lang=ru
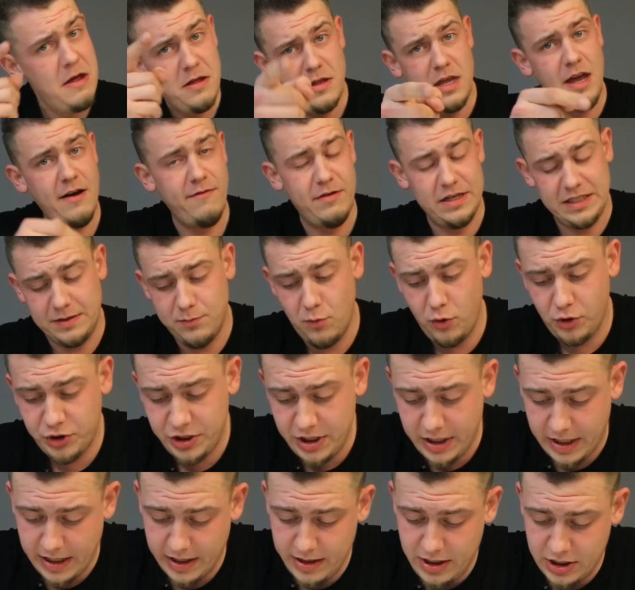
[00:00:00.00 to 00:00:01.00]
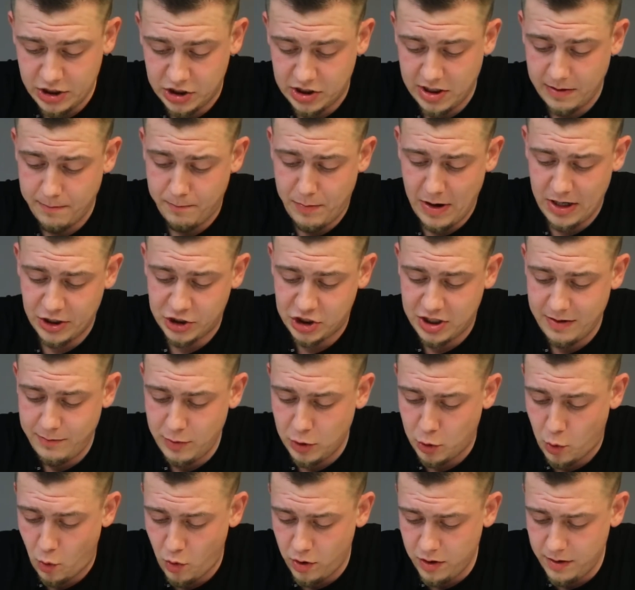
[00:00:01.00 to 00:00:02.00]
Не, возможно, конечно,
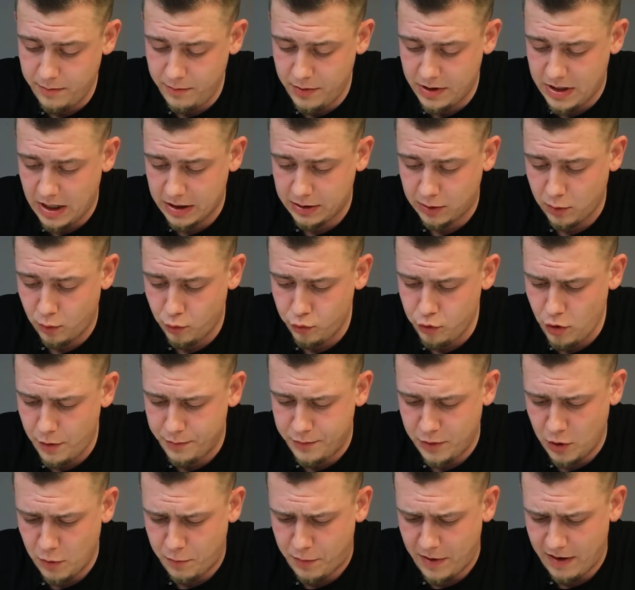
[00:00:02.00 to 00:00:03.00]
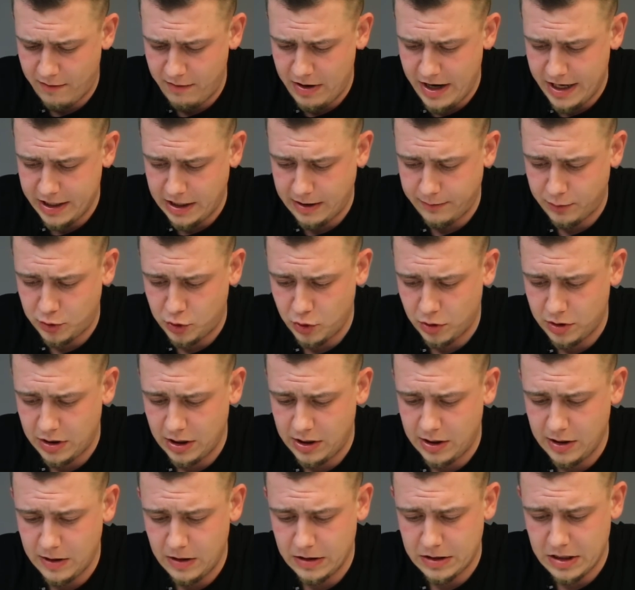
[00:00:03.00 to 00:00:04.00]
большими дронами как-то удобнее управлять, и все
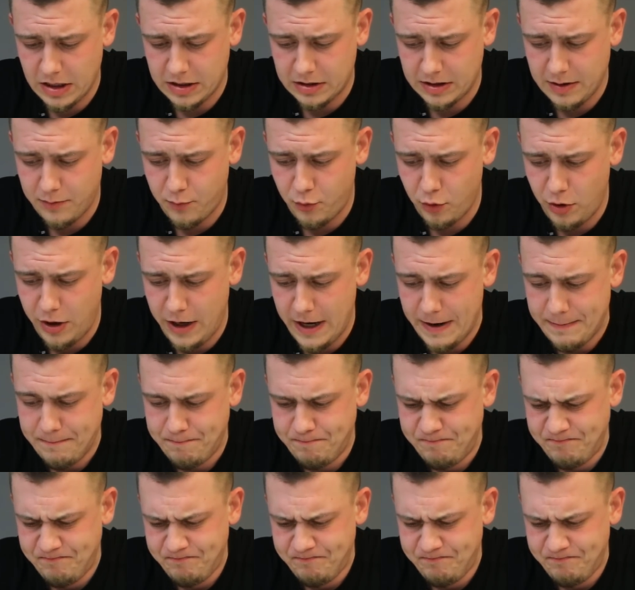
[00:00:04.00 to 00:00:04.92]
это дело как-то более